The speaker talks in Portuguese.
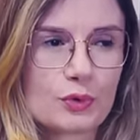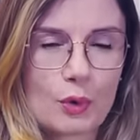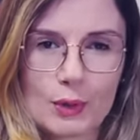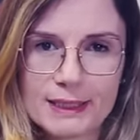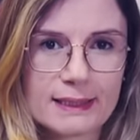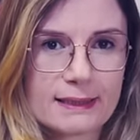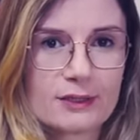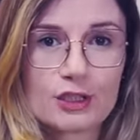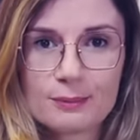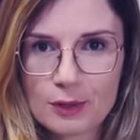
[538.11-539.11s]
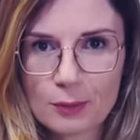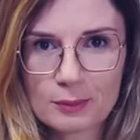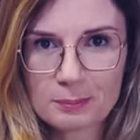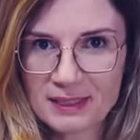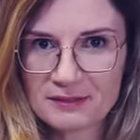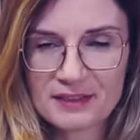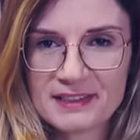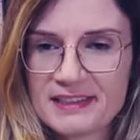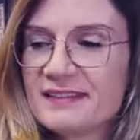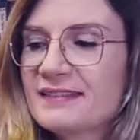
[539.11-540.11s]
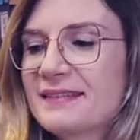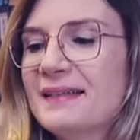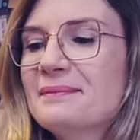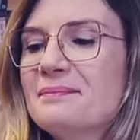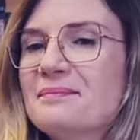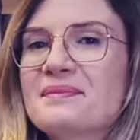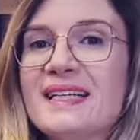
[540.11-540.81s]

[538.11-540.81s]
crônicas, chame como preferir, tá?